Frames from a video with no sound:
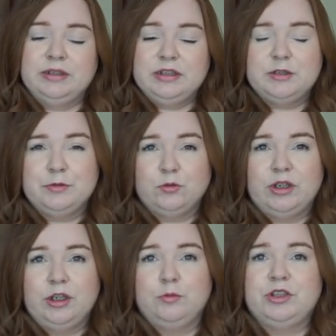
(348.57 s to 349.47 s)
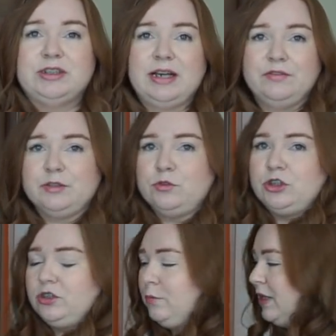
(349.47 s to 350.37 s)
nic mi tutaj nie obciska, więc
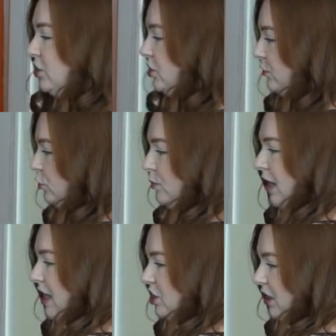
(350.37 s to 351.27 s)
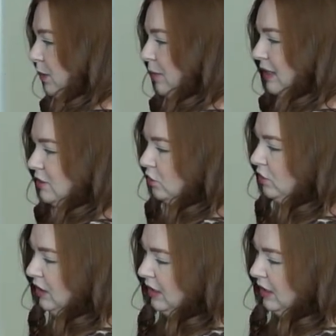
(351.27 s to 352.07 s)
możecie zobaczyć, że w sumie aż tak bardzo